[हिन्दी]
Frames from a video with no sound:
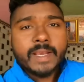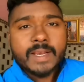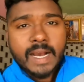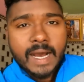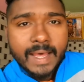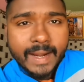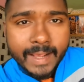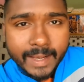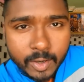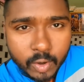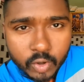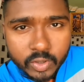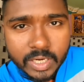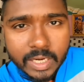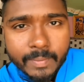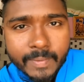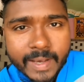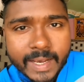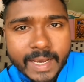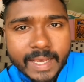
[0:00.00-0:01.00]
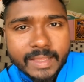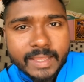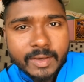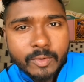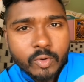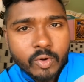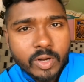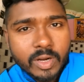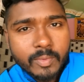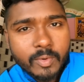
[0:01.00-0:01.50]
भाई खाने के होटल में गए
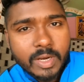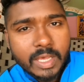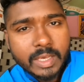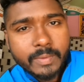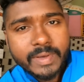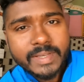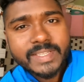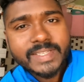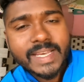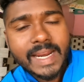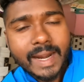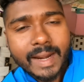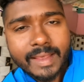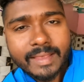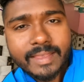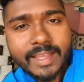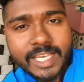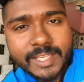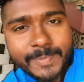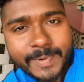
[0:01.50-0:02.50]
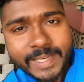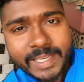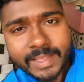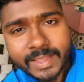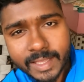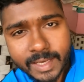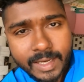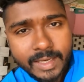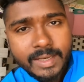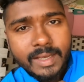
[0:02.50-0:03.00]
थे उन्होंने बोला कि भाई साढ़े दस
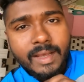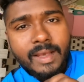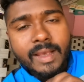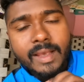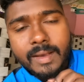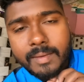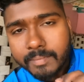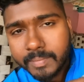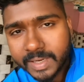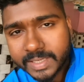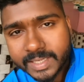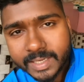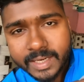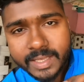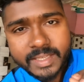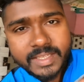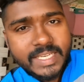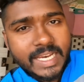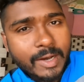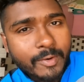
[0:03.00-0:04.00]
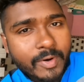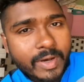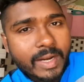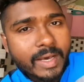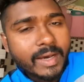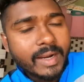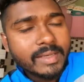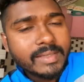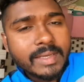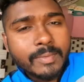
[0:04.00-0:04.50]
बजे तक मछली
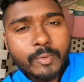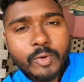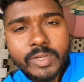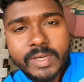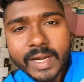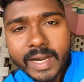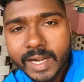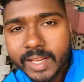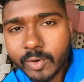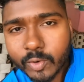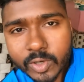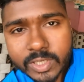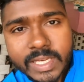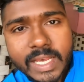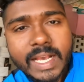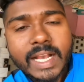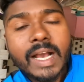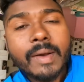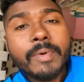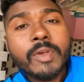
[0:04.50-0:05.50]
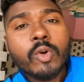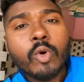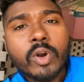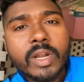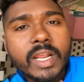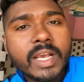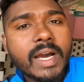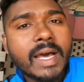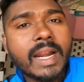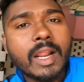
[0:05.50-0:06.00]
चावल अगर सब कुछ रेडी हो जाएगा अभी
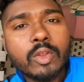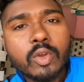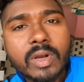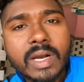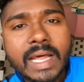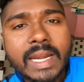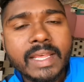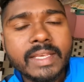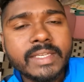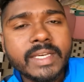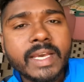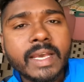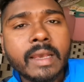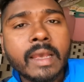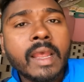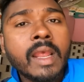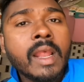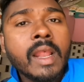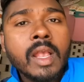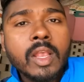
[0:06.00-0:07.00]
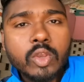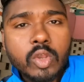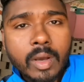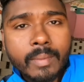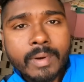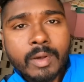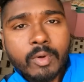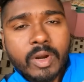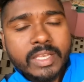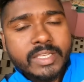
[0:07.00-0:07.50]
रोटी खाना तो खा लीजिए
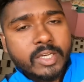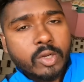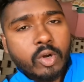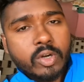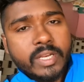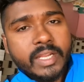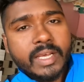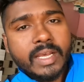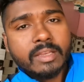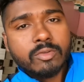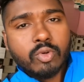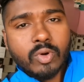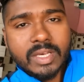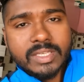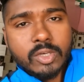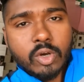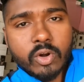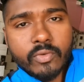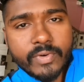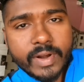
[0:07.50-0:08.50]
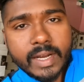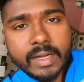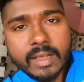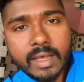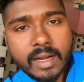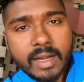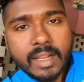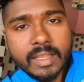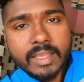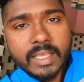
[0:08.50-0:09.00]
तो हमने बोला चलो ठीक है थोड़ा सा और वेट
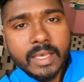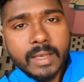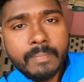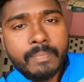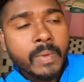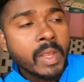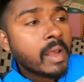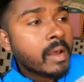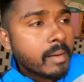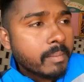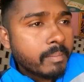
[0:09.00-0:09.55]
कर लेते हैं